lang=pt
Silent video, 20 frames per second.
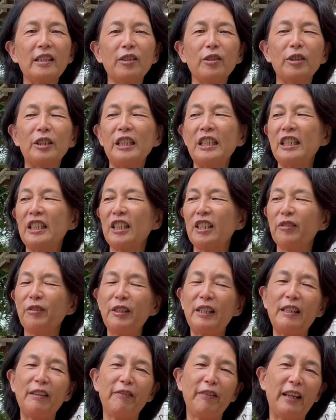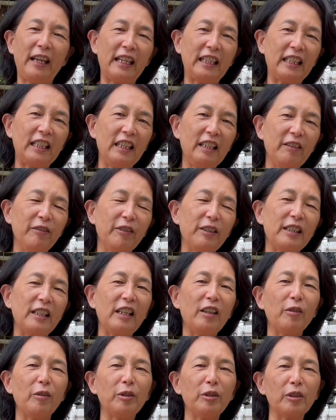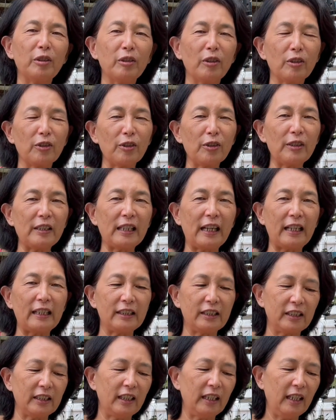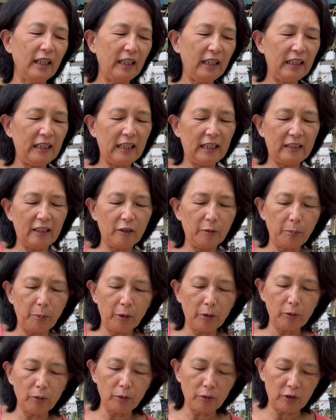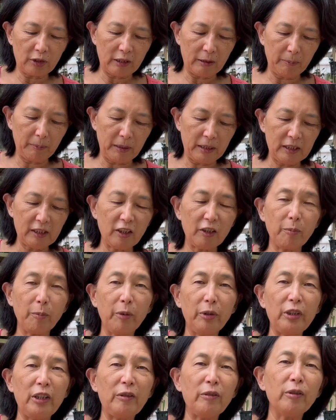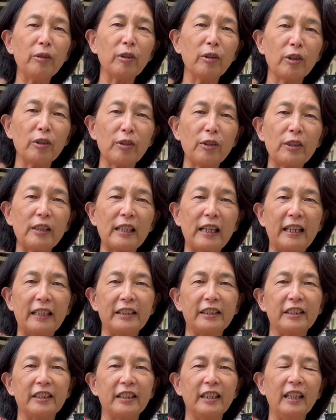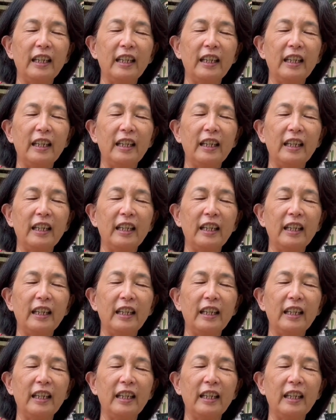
as orquídeas que você vê aqui, você encontra no nosso site. E esses produtos também disponíveis no nosso site.